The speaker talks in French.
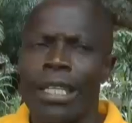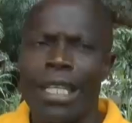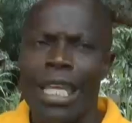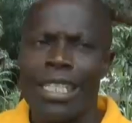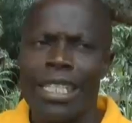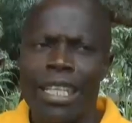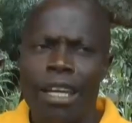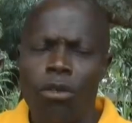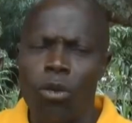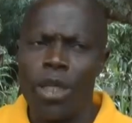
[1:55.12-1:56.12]
Il a dit,
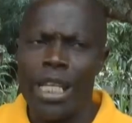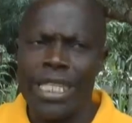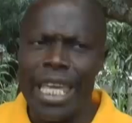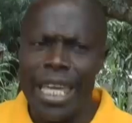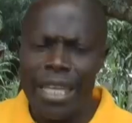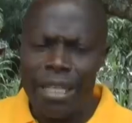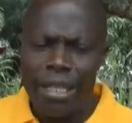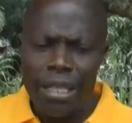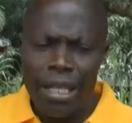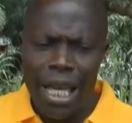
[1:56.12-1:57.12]
vous connaissez
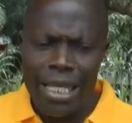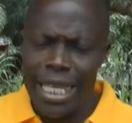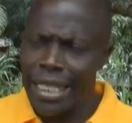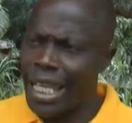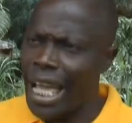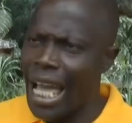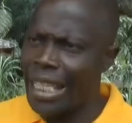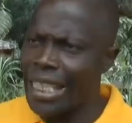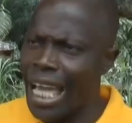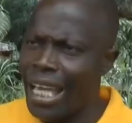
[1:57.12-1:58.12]
un certain
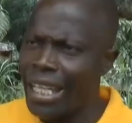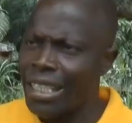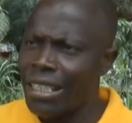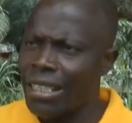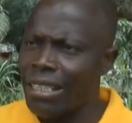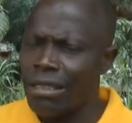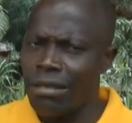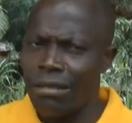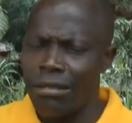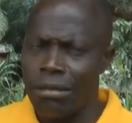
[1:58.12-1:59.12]
Agna,
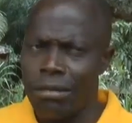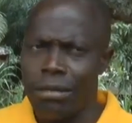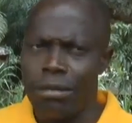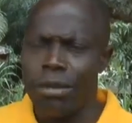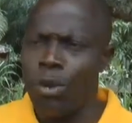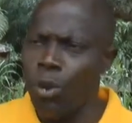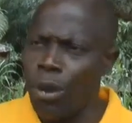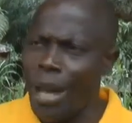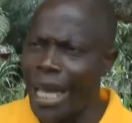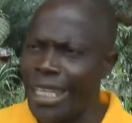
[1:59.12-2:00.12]

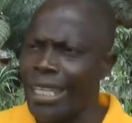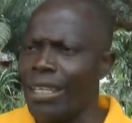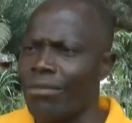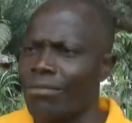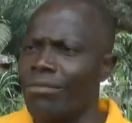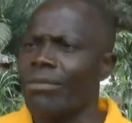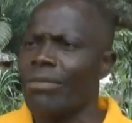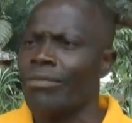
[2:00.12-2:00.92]
lui mari. Mhm.